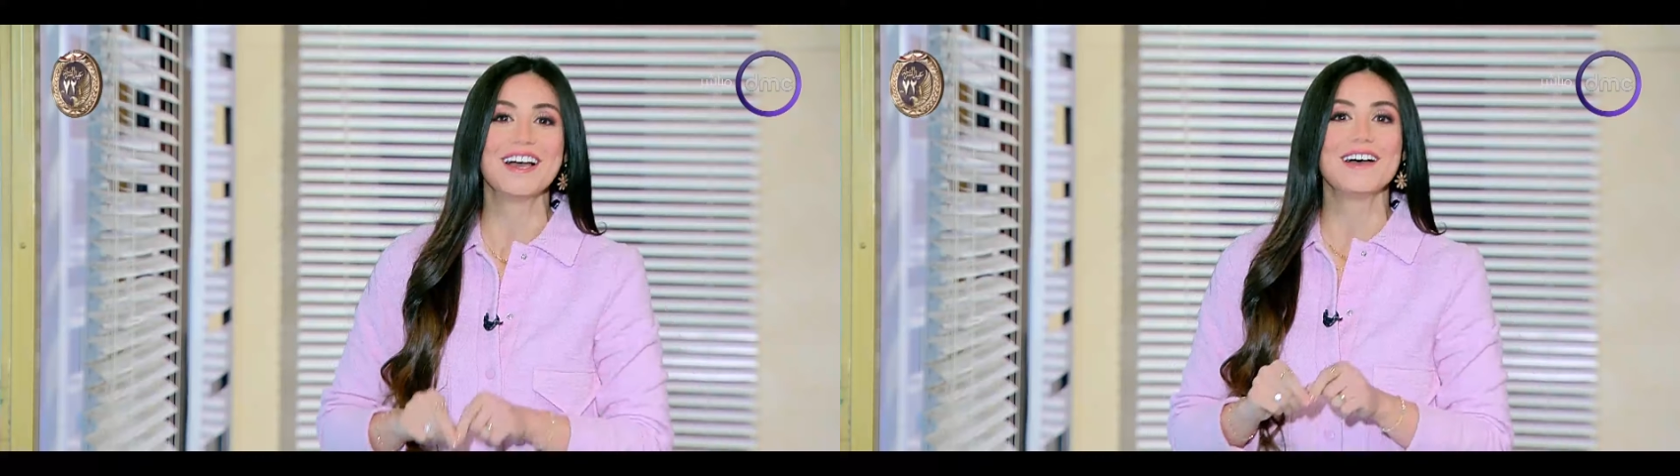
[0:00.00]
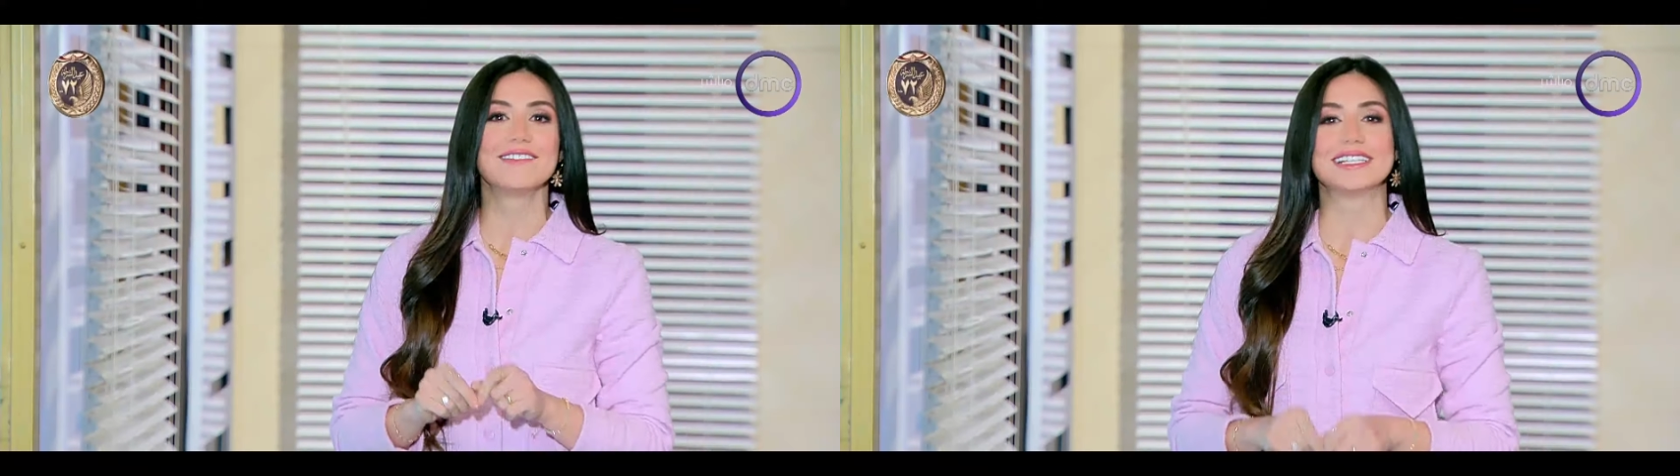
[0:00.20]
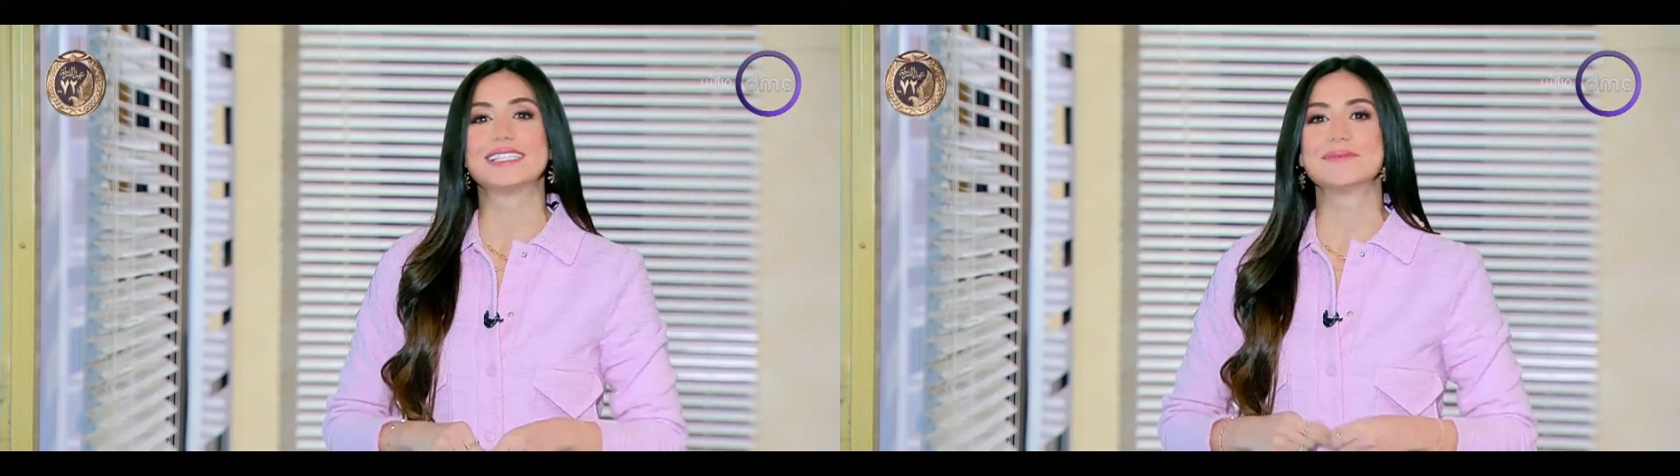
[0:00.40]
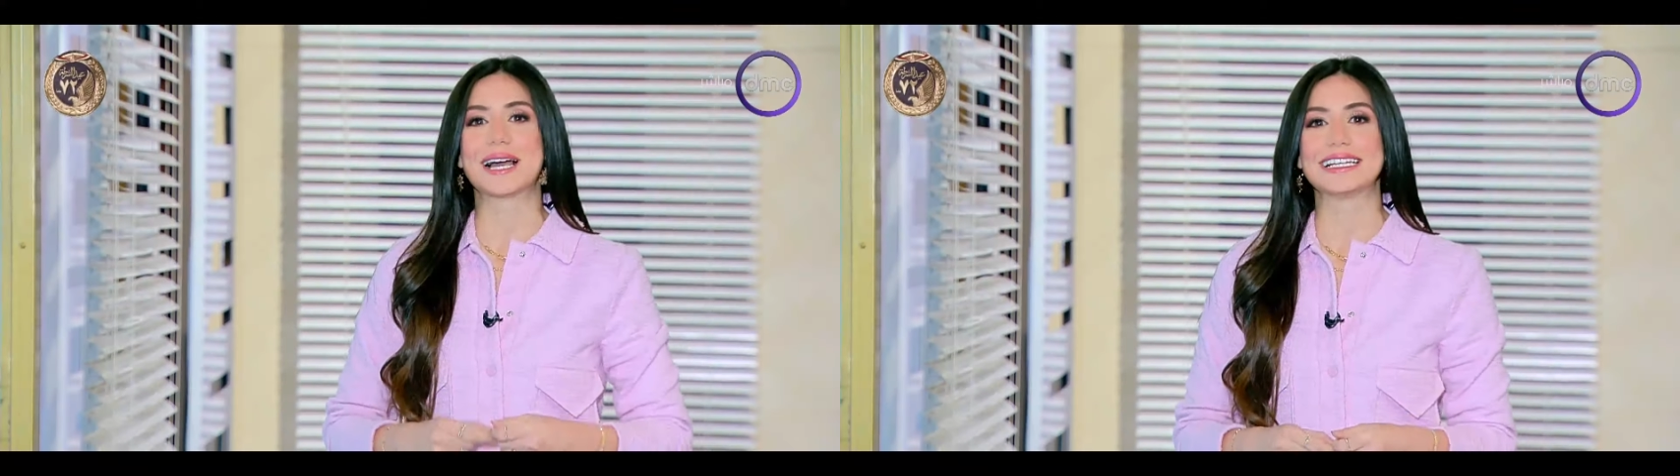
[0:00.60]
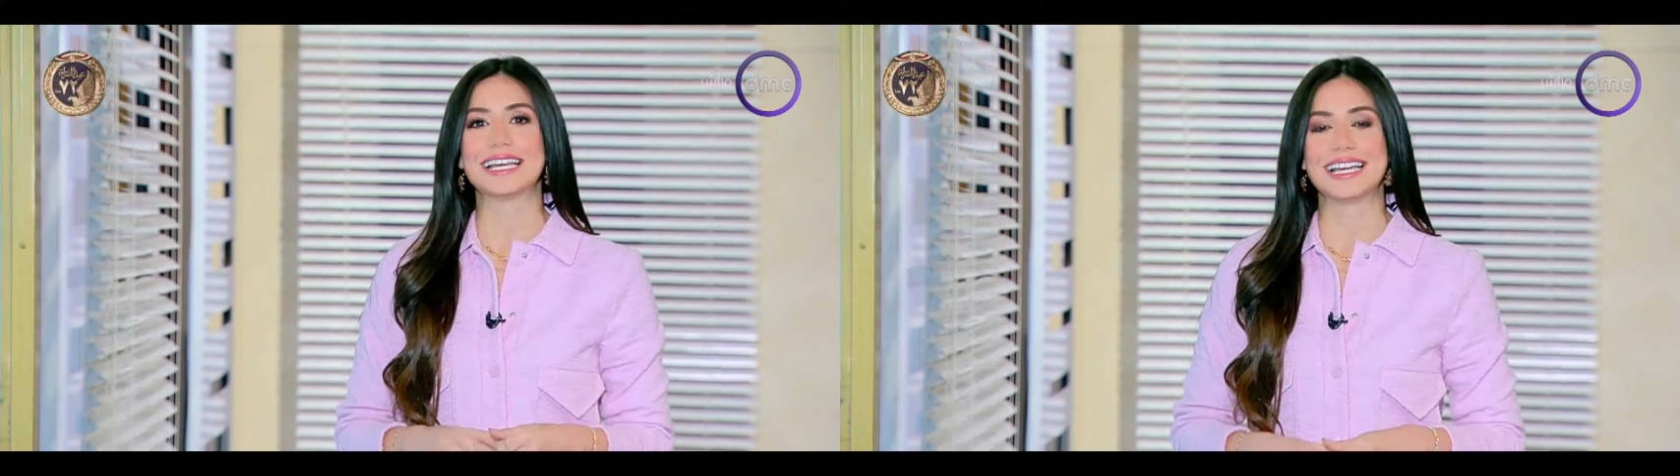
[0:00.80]
فدي
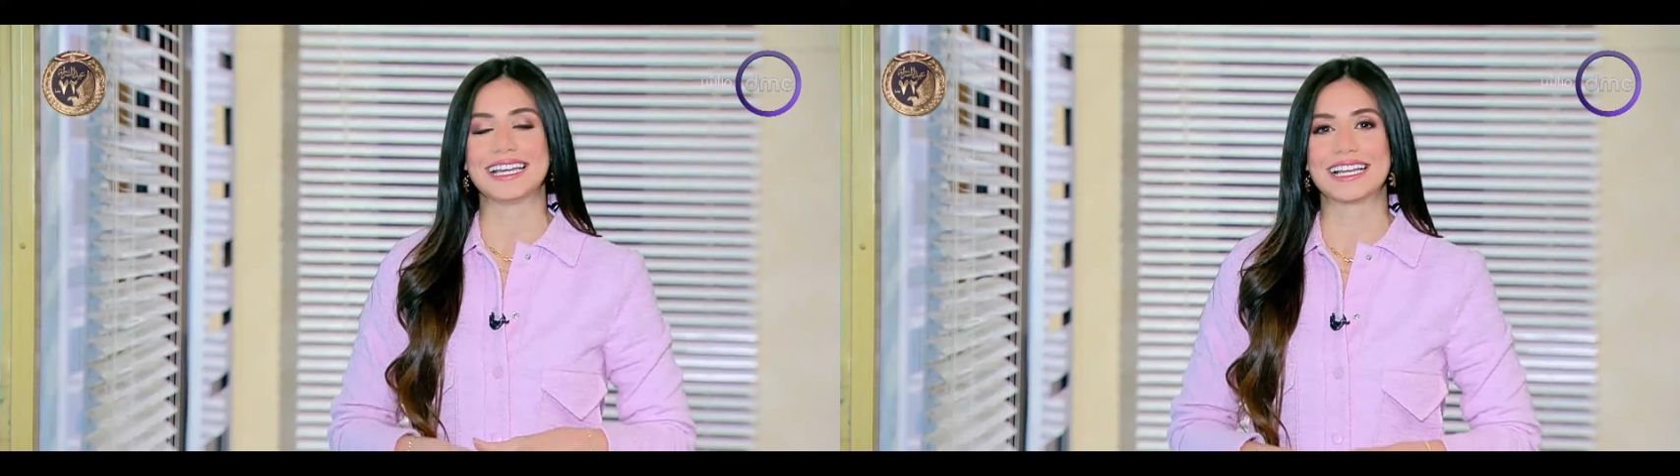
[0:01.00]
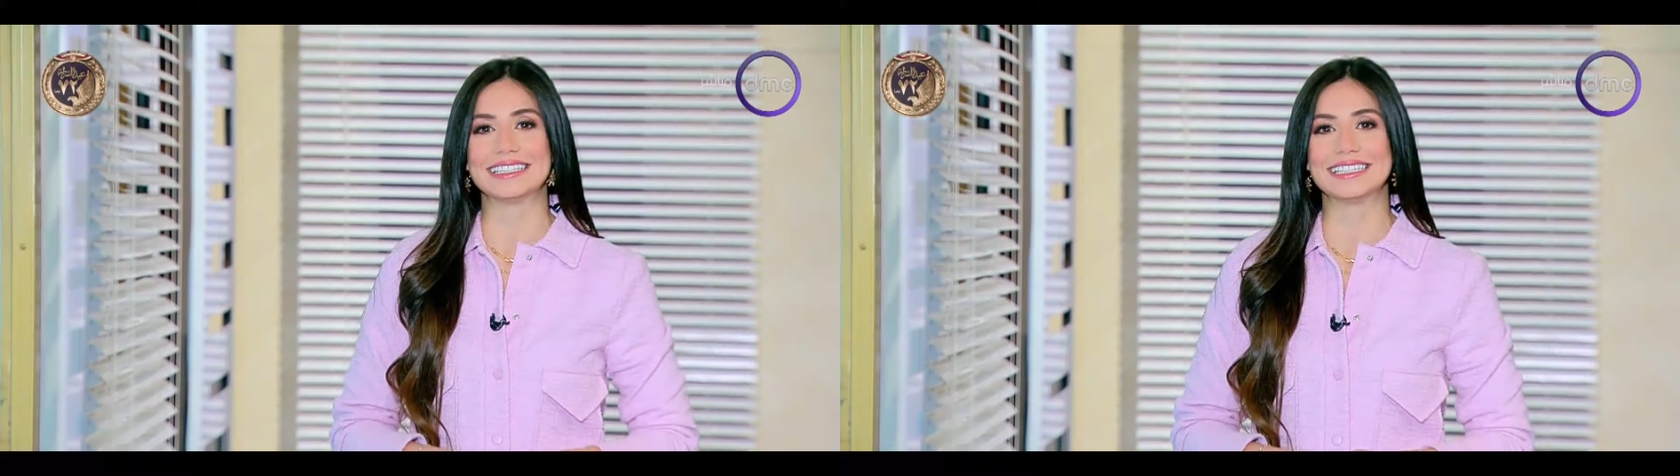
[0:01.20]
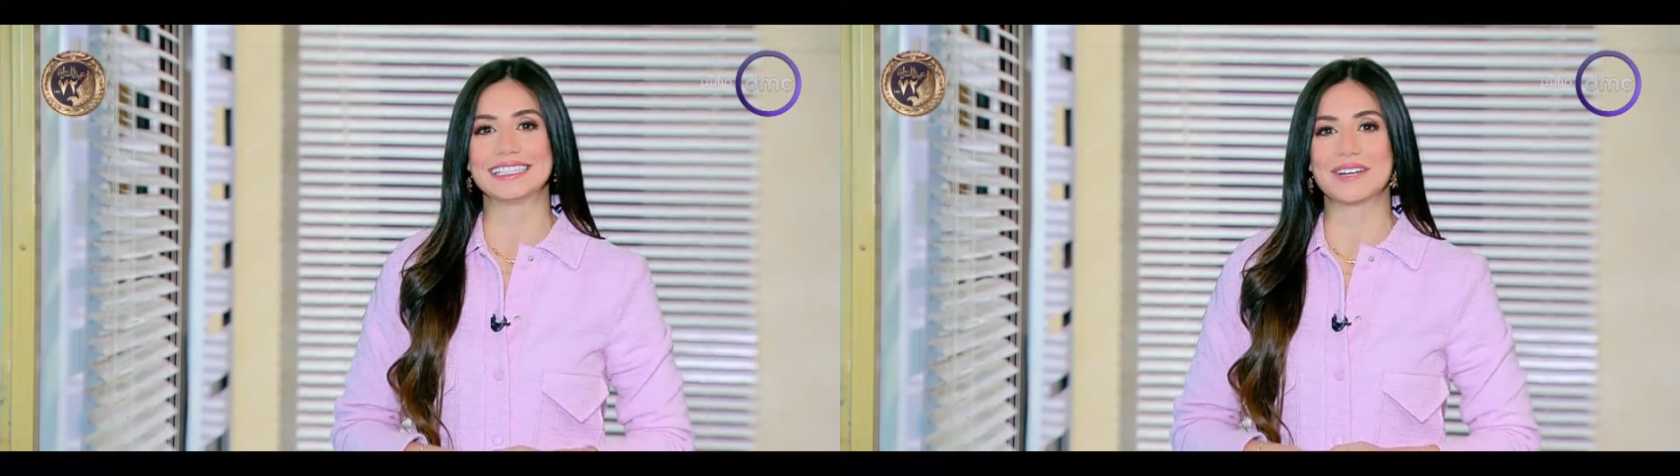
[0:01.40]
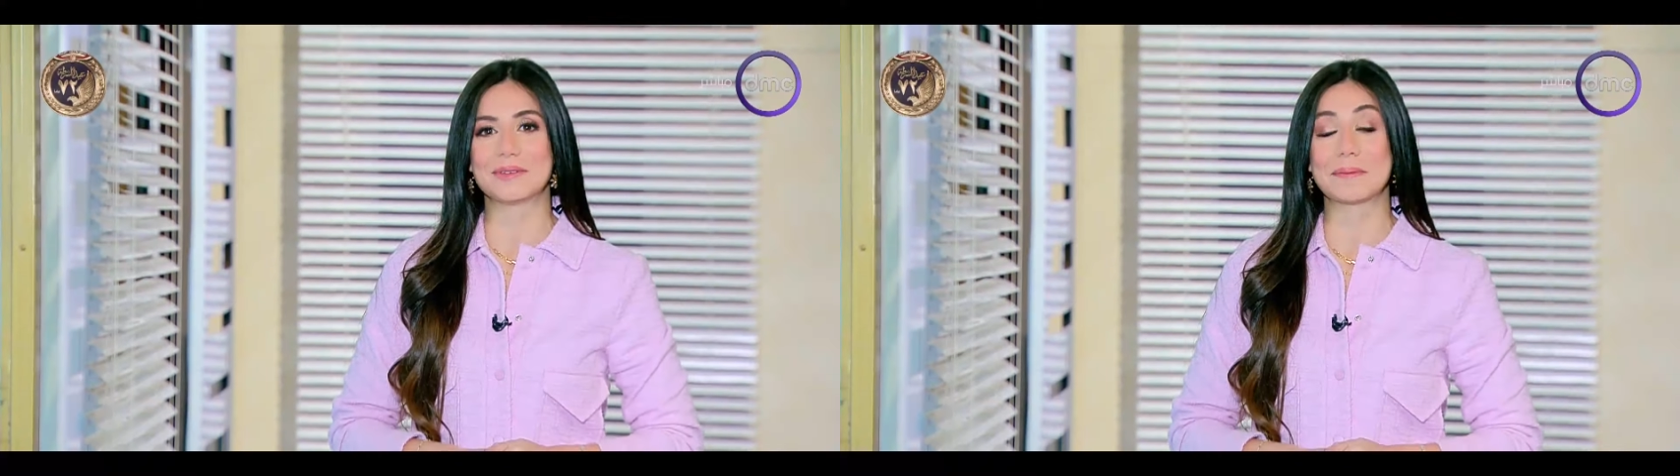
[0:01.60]
معناه يعني الجو